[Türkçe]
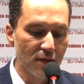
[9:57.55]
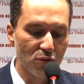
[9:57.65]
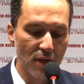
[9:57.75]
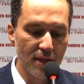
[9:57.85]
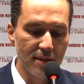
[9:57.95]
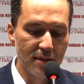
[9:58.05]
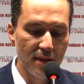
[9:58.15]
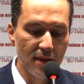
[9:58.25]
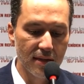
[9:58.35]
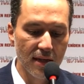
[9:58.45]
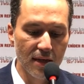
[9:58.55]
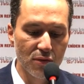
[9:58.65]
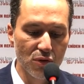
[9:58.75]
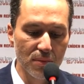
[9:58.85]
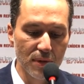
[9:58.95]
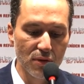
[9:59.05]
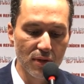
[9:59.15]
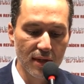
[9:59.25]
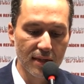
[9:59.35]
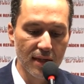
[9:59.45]
Dolayısıyla da ekonomik
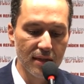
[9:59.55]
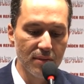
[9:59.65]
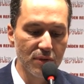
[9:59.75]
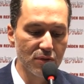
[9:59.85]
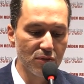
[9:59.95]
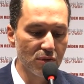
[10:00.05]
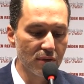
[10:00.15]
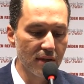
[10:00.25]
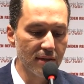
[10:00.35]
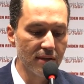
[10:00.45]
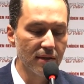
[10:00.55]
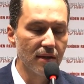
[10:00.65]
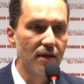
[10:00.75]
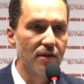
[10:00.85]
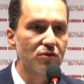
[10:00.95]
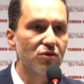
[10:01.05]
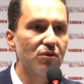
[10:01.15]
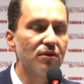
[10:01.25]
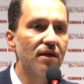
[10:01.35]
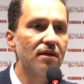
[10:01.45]
olarak geldiğimiz noktanın
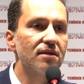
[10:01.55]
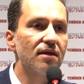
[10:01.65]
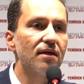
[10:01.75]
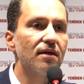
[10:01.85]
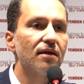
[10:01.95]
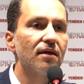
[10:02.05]
son derece